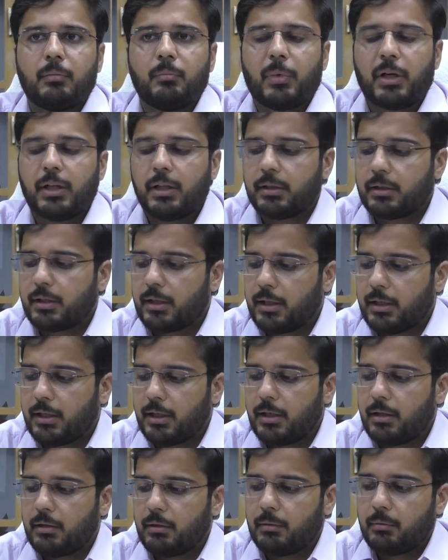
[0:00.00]
మనకి దగ్గర
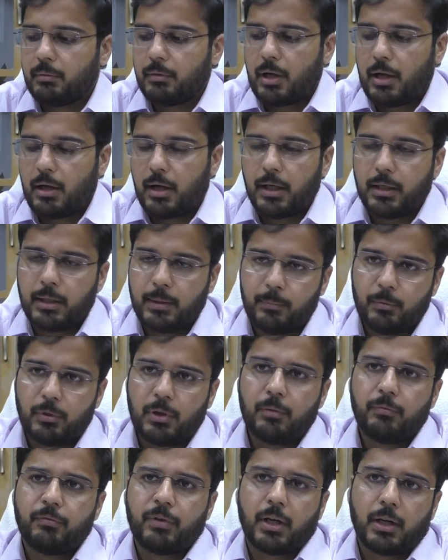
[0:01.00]

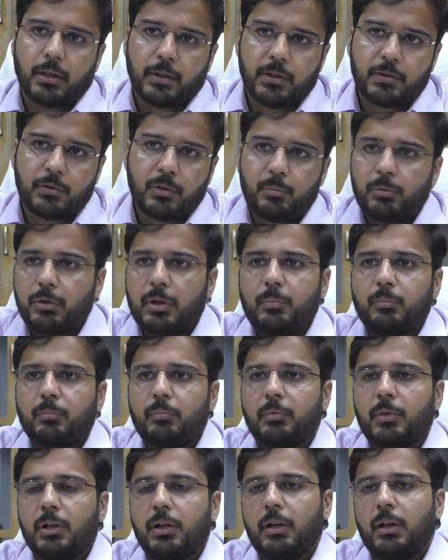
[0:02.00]
అలీపురం వెంకటేశ్వరపురం
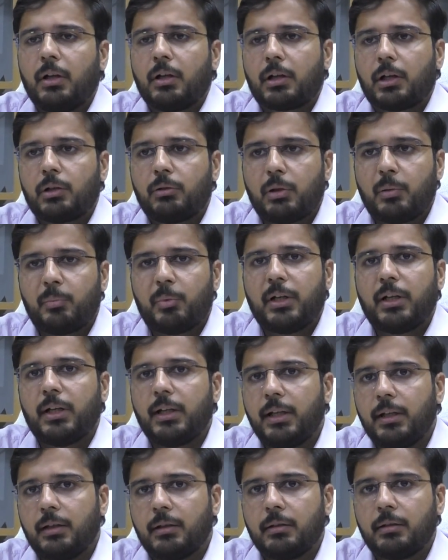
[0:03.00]

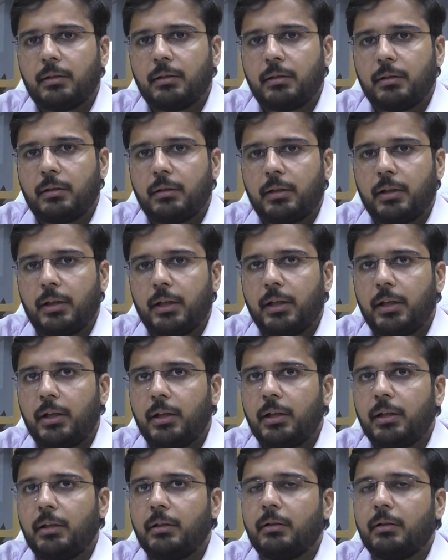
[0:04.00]
కలూరపల్లి ఈ